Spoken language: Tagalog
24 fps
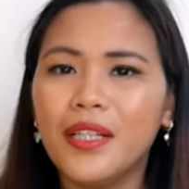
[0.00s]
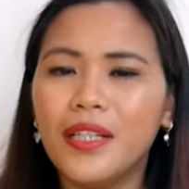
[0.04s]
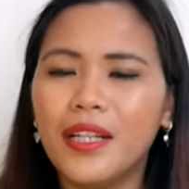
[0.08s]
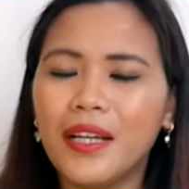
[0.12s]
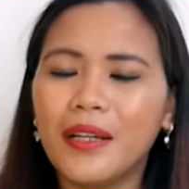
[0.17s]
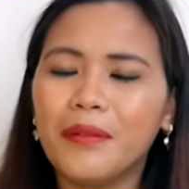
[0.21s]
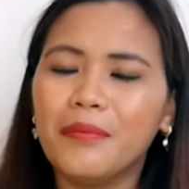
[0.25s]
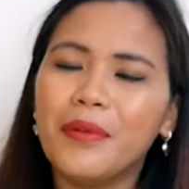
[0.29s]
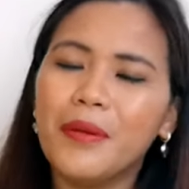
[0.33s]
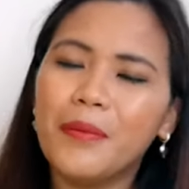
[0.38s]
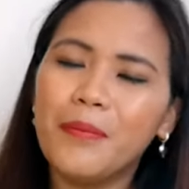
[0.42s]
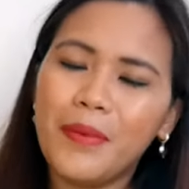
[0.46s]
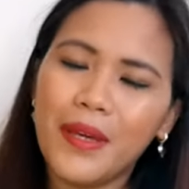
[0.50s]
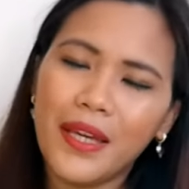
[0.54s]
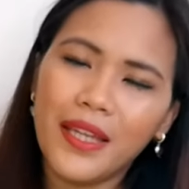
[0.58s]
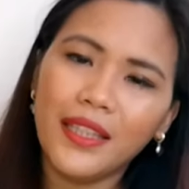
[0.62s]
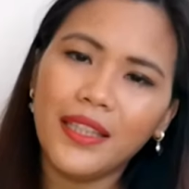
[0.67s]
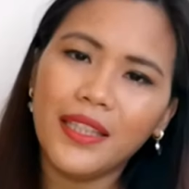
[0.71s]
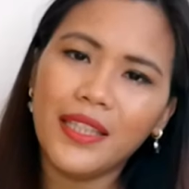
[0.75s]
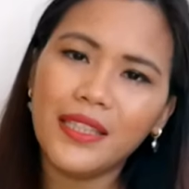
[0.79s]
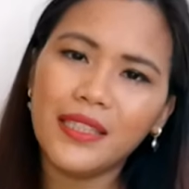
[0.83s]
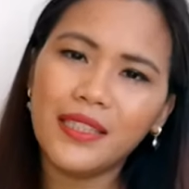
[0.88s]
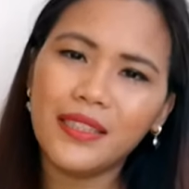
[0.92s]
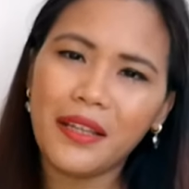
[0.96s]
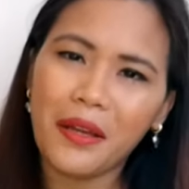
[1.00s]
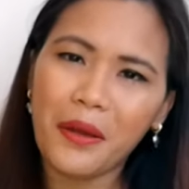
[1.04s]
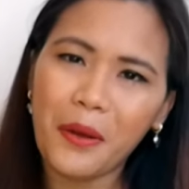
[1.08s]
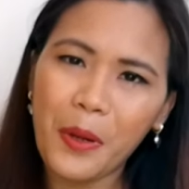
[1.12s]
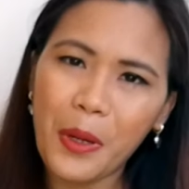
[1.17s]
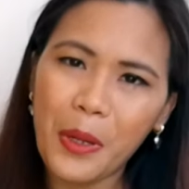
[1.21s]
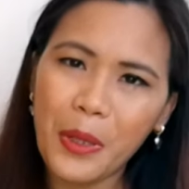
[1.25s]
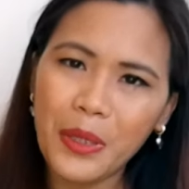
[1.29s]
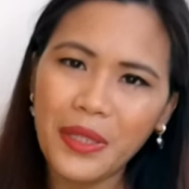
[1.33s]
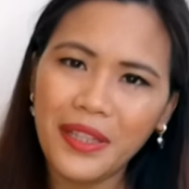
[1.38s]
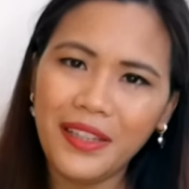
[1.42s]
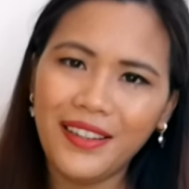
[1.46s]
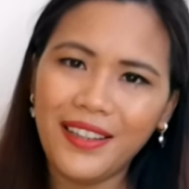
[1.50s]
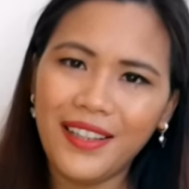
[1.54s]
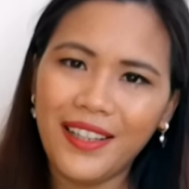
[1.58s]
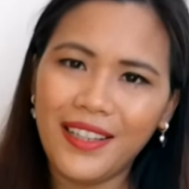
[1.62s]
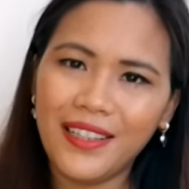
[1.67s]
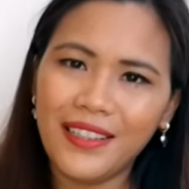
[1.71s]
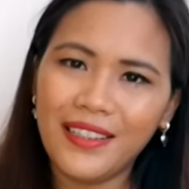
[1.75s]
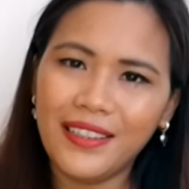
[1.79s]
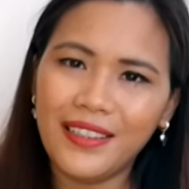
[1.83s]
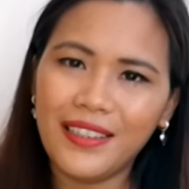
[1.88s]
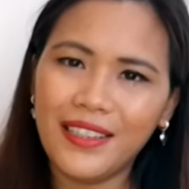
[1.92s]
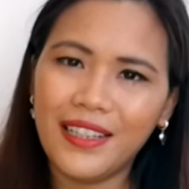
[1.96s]
nagbebenta sa
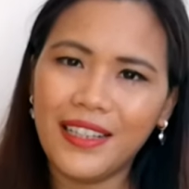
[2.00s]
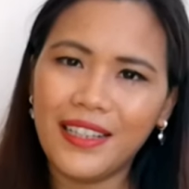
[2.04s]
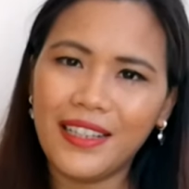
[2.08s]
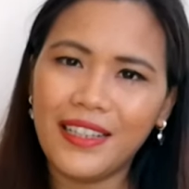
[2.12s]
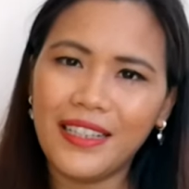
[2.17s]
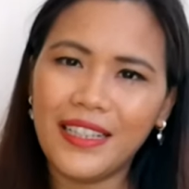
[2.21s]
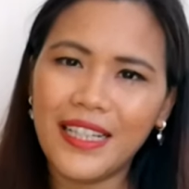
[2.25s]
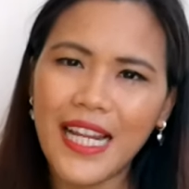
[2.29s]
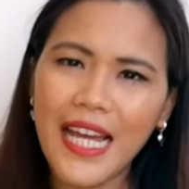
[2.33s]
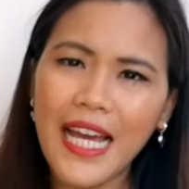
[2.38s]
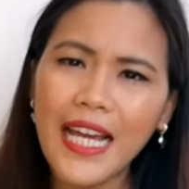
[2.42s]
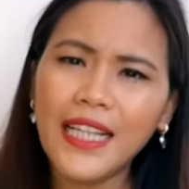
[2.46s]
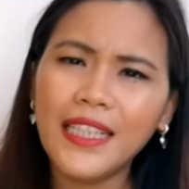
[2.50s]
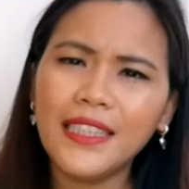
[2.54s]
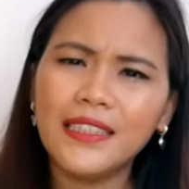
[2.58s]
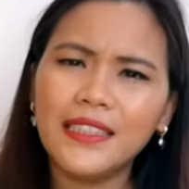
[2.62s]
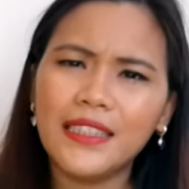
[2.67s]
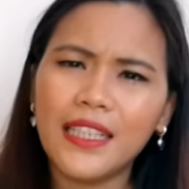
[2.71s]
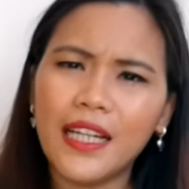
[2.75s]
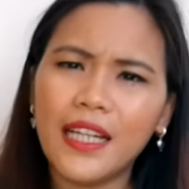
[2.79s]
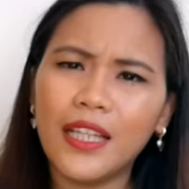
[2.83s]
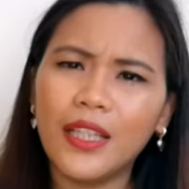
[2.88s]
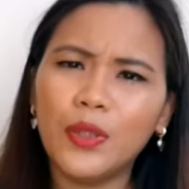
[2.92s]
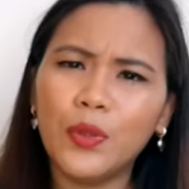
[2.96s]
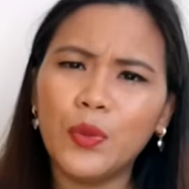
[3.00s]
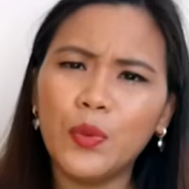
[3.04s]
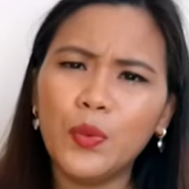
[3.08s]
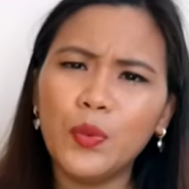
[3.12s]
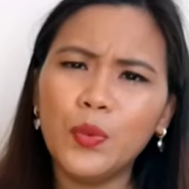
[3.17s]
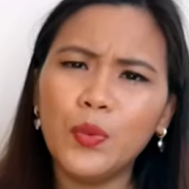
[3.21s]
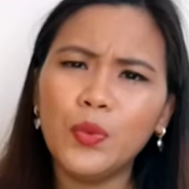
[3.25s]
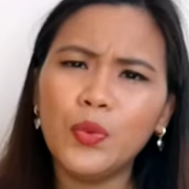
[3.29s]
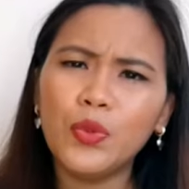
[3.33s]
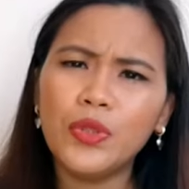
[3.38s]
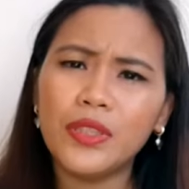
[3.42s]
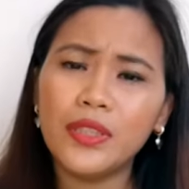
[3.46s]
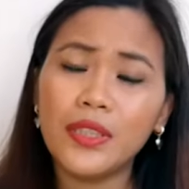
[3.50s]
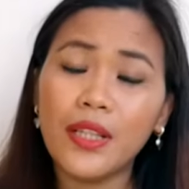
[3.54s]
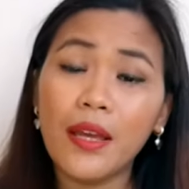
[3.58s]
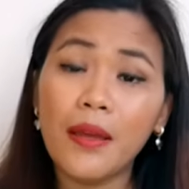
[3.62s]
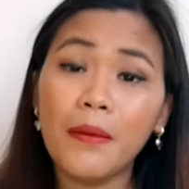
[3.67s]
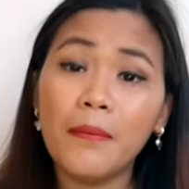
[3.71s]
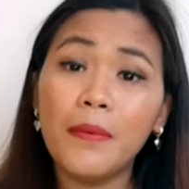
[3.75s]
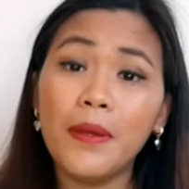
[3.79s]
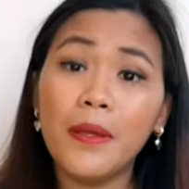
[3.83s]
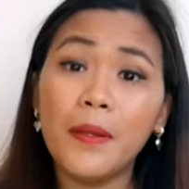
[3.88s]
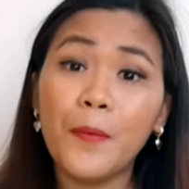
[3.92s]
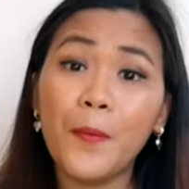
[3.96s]
online na nasa
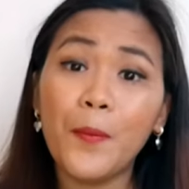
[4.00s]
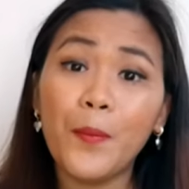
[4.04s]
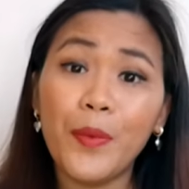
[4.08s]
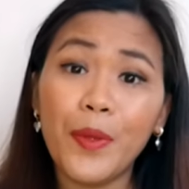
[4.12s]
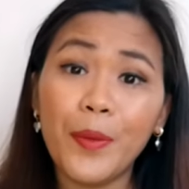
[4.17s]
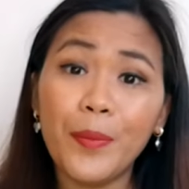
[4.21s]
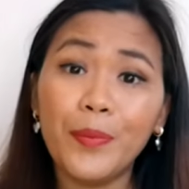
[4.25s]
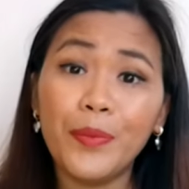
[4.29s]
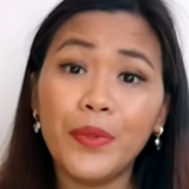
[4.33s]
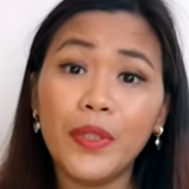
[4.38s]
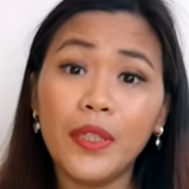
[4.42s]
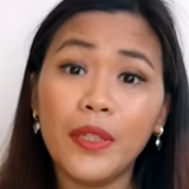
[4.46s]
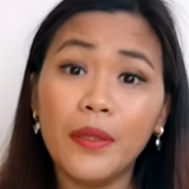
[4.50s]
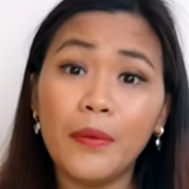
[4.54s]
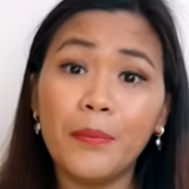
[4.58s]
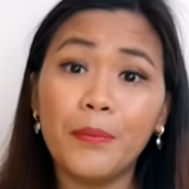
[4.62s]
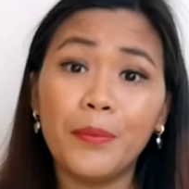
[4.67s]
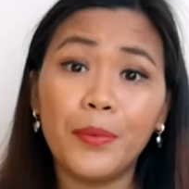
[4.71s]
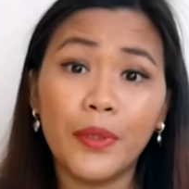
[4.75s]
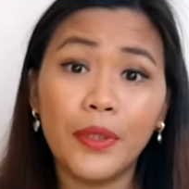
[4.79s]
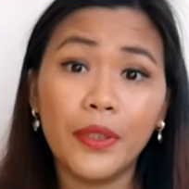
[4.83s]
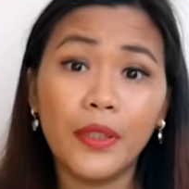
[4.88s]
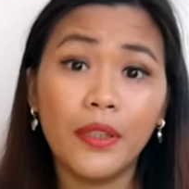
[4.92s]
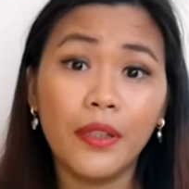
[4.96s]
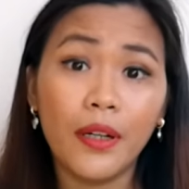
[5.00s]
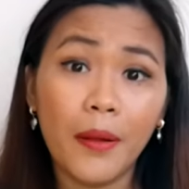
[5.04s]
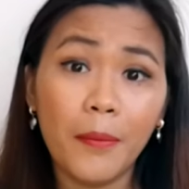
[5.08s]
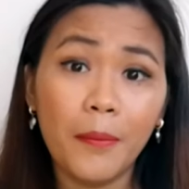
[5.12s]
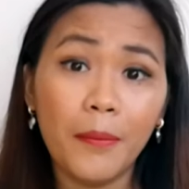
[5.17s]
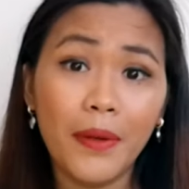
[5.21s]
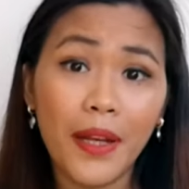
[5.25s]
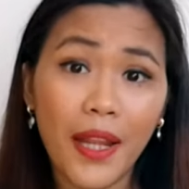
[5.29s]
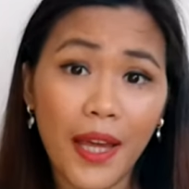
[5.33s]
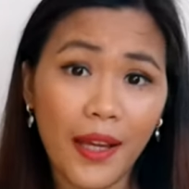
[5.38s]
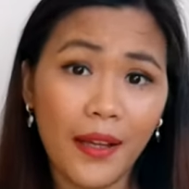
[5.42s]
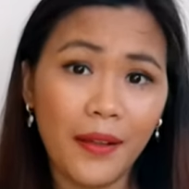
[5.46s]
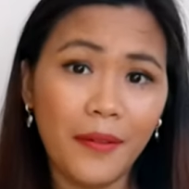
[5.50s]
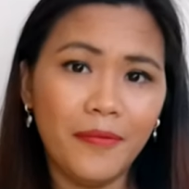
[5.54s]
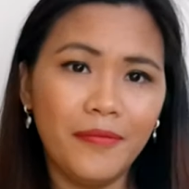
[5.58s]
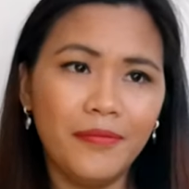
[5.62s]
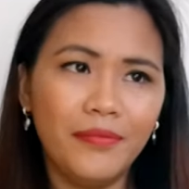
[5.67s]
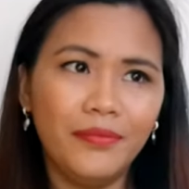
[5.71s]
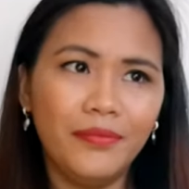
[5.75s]
2,750 per gram lang?